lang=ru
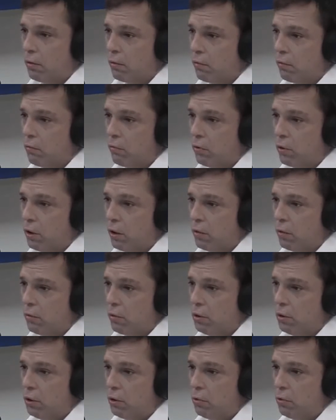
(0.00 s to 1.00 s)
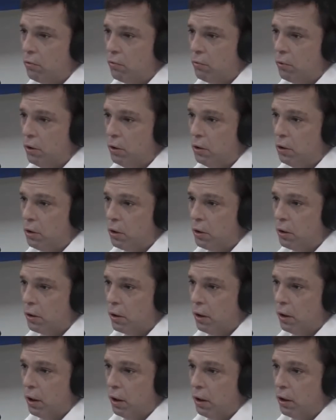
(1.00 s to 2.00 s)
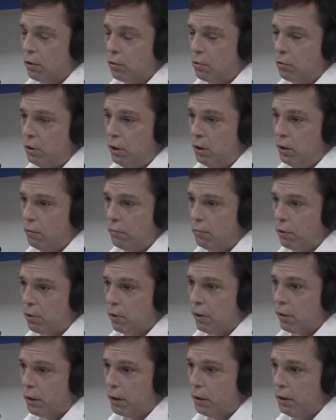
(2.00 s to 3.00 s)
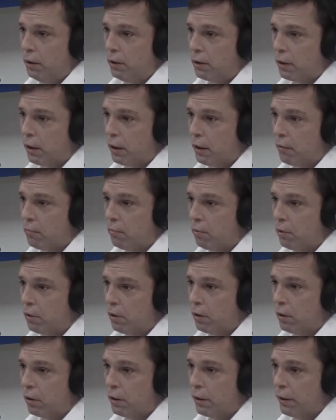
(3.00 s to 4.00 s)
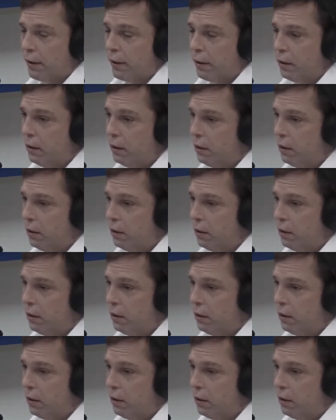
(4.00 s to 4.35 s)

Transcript: вот это вот чиновничье рутина бюрократическая работа, это крайне